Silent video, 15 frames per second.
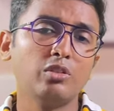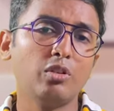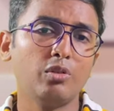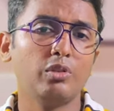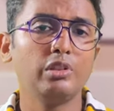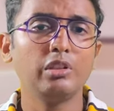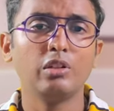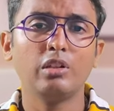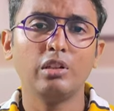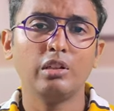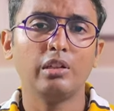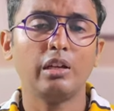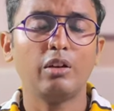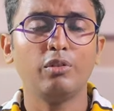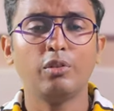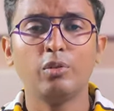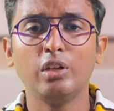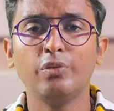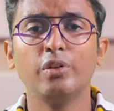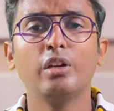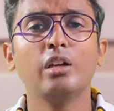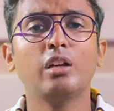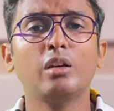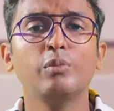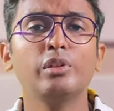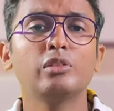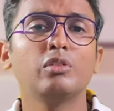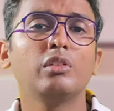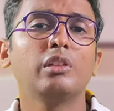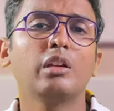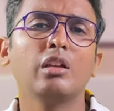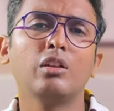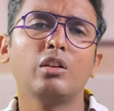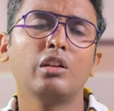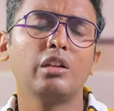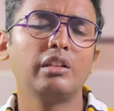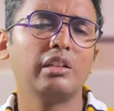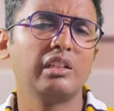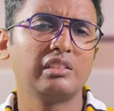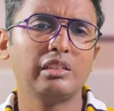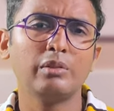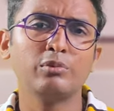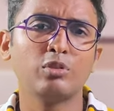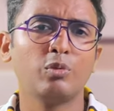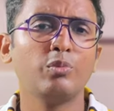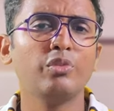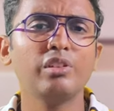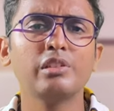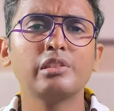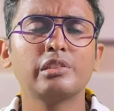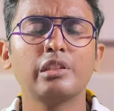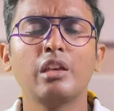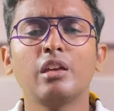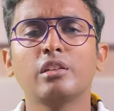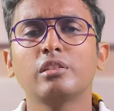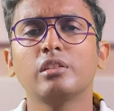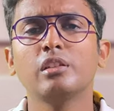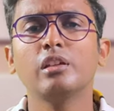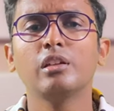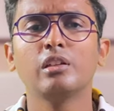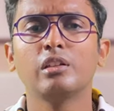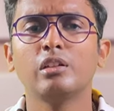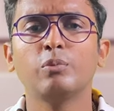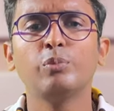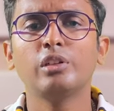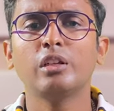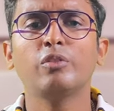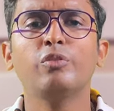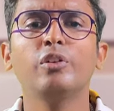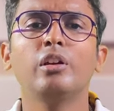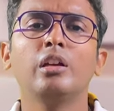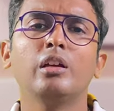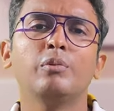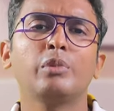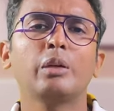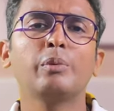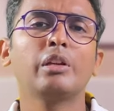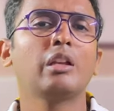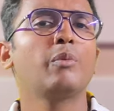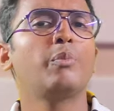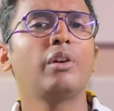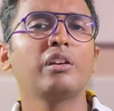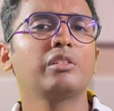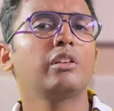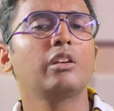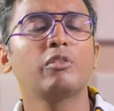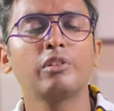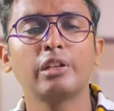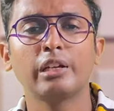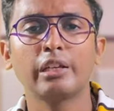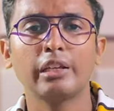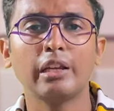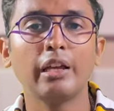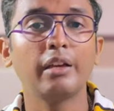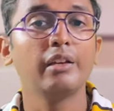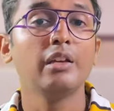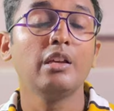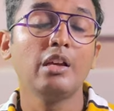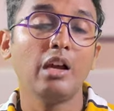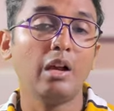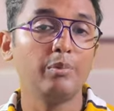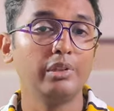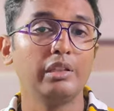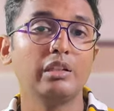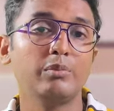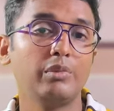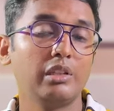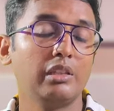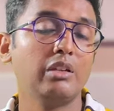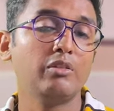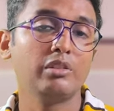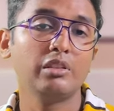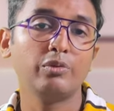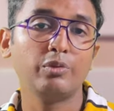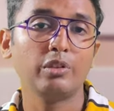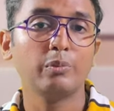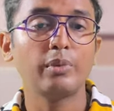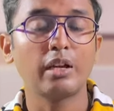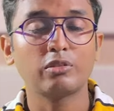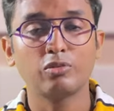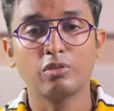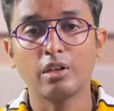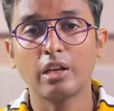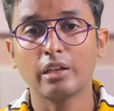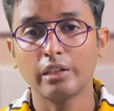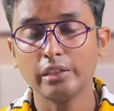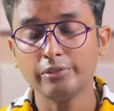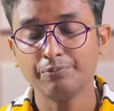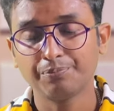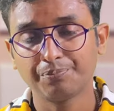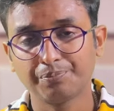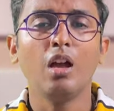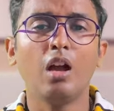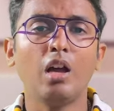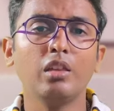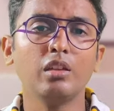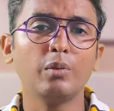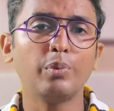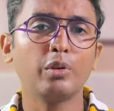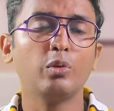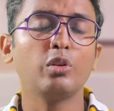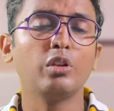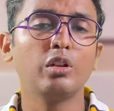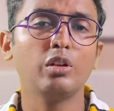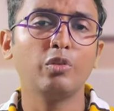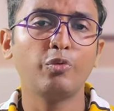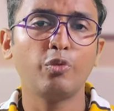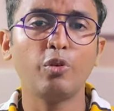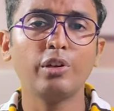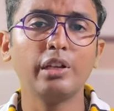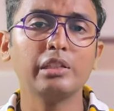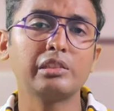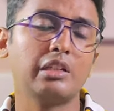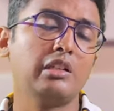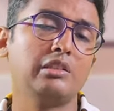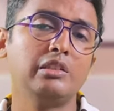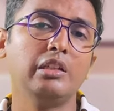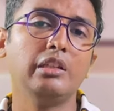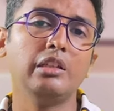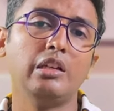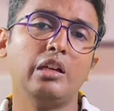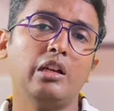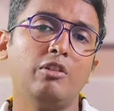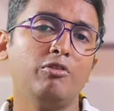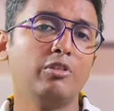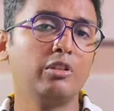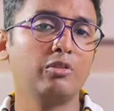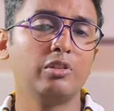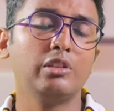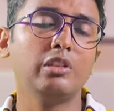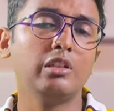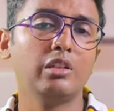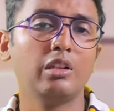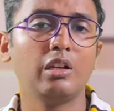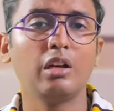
ஸோ வந்து அவங்க ஒய்ஃப் என்ன கமெண்ட் சொல்லியிருந்தாங்கன்னா எக்ஸாம்ஸ் ரொம்பவே ஈஸியாக இருந்தது ரொம்ப டஃப்பாக இல்லை மேபி நான் பாஸ் ஆயிடுவேன்னு நினைக்கிறேன் அப்படிங்கிற மாதிரி தான் வந்து ஃபீட்பேக் சொன்னாங்க அதுக்கப்புறம் ஒரு ஃபோர் டேஸ் கழித்து அவங்களுக்கு வந்து